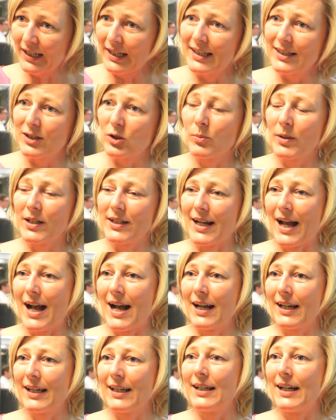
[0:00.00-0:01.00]

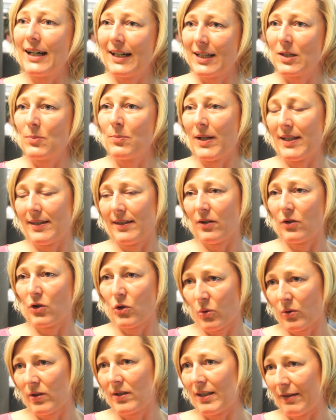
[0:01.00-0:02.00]
Instrumentarien eigentlich einen besseren
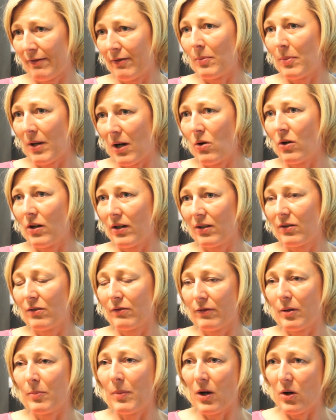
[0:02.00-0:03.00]
Schutz der Verbraucherinnen
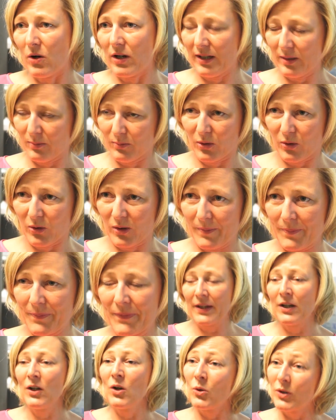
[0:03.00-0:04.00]
und Verbraucher hinbekommt.
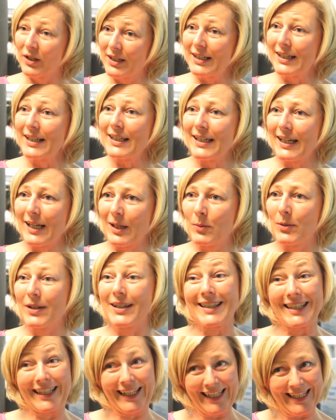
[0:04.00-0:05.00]
Und die dritte Ebene,
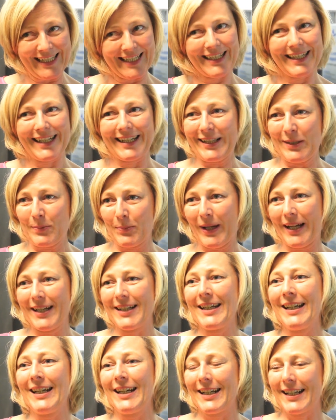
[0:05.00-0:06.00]
das ist ein richtig dickes
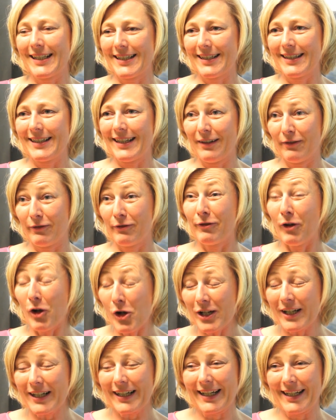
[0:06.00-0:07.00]
Brett, das ist ein
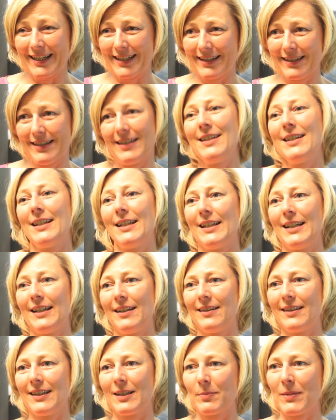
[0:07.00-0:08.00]
Völkerrecht des
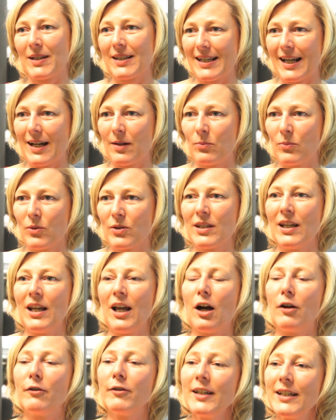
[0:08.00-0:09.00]
Internets, dass man sagen muss,
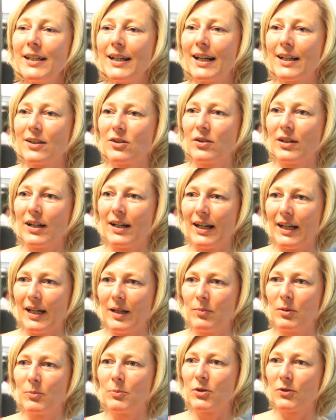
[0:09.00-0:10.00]
auf internationaler
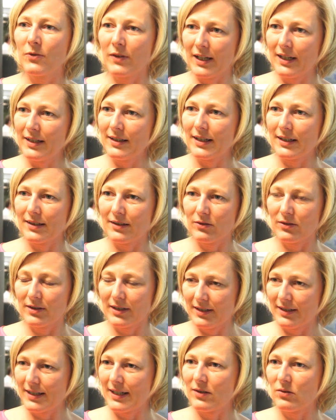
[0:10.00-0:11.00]
Ebene müssen wir hinsetzen, uns
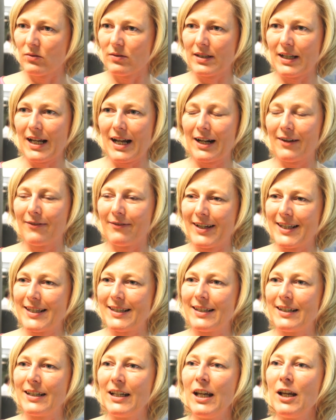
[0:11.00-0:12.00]
hinsetzen und sagen, was
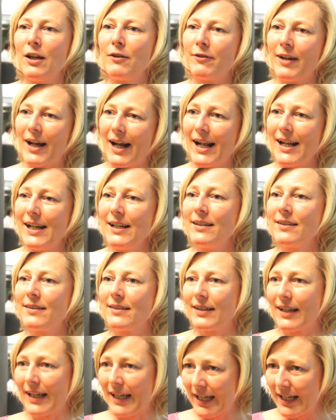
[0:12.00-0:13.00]
sind
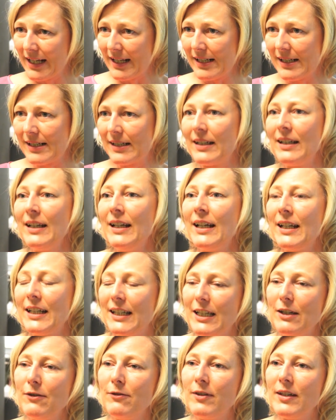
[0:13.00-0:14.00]
Verhaltensregeln,
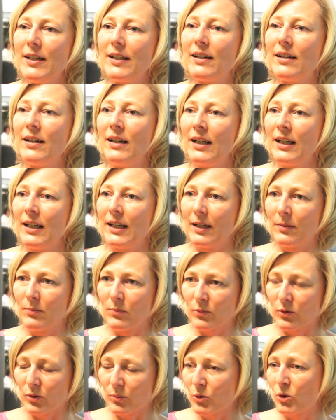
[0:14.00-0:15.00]
die wir
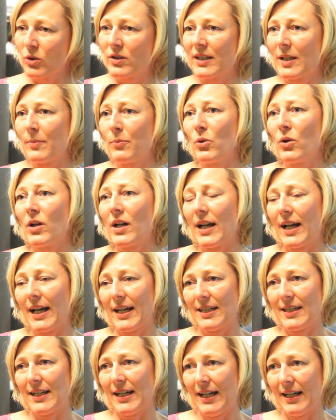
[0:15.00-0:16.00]
im, zum Schutz der
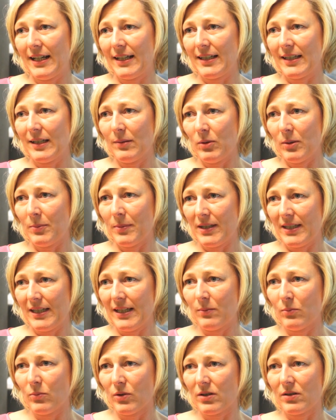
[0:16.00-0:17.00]
Bürgerrechte eigentlich
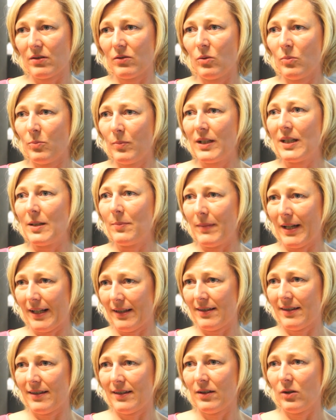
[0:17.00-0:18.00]
implementieren müssen, um mit dem
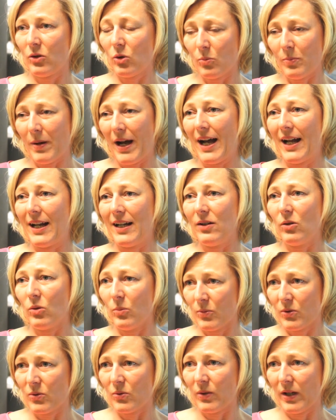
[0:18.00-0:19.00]
Netz global
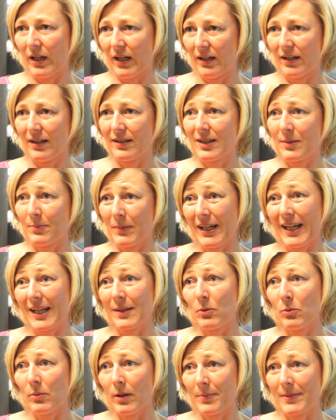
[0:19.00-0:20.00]
umzugehen. Also dass man
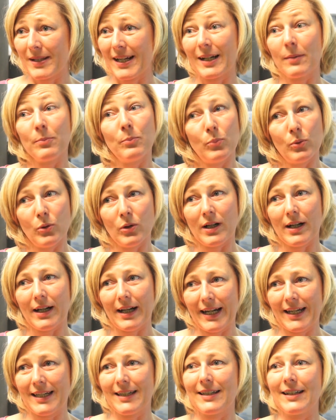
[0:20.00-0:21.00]
erstmal überhaupt sagt,
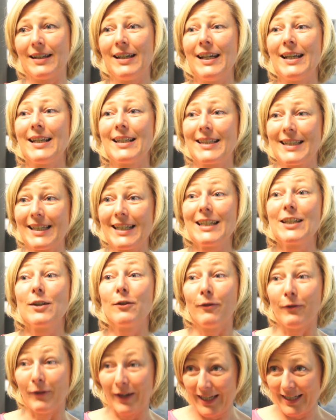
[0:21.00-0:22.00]
Bürgerrechte sind
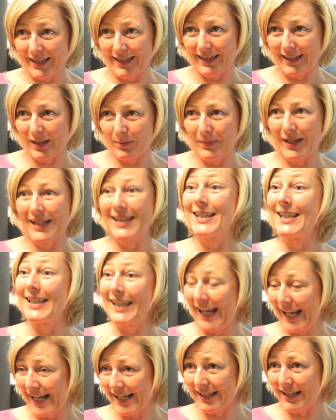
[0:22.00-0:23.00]
wichtig im Netz, sie
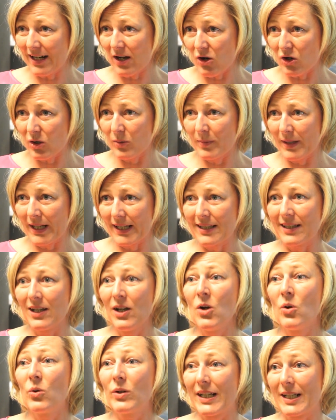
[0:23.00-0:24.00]
gelten auch im Netz
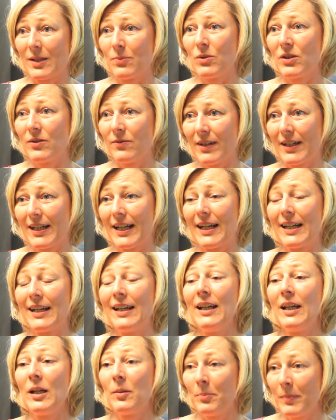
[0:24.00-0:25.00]
und das müssen wir dann
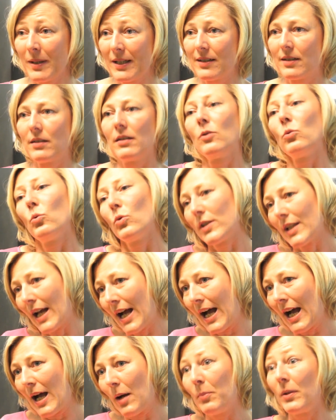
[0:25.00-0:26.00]
mit den
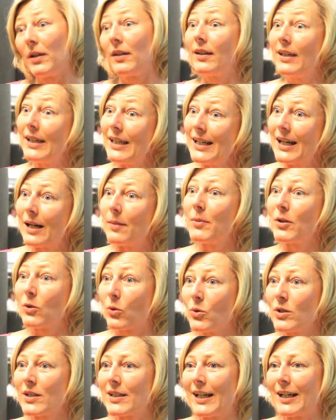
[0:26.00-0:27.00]
USA, mit China,
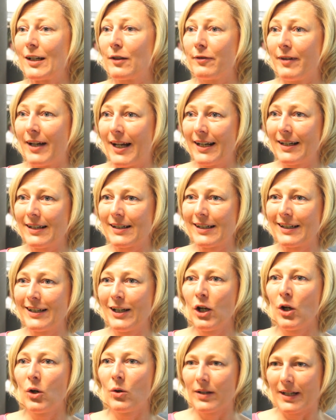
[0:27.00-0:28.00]
mit Russland verhandeln handeln.
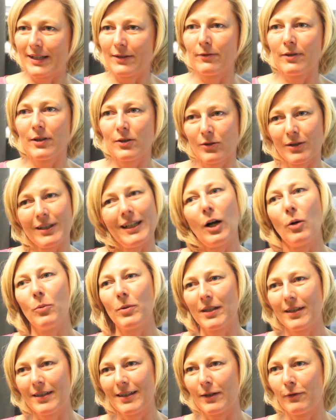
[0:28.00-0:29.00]
Und das wird uns,
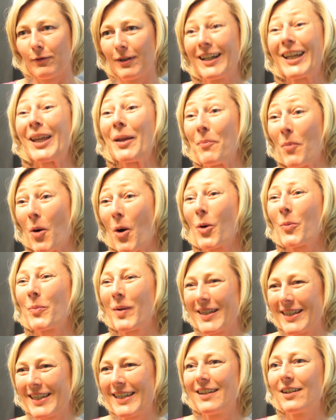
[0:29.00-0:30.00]
glaube ich, das wird nicht morgen
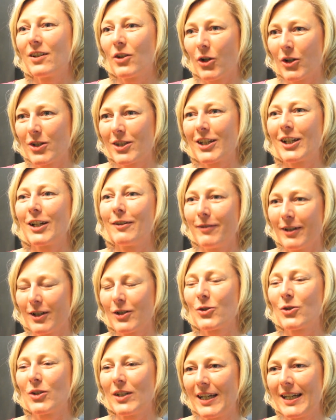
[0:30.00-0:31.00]
passieren können, sondern wird
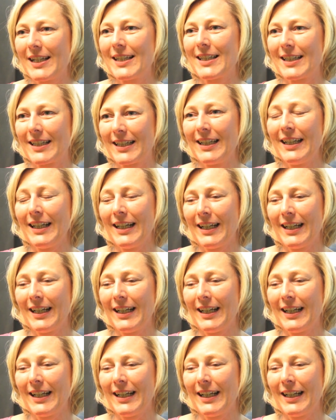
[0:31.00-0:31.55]
uns die nächsten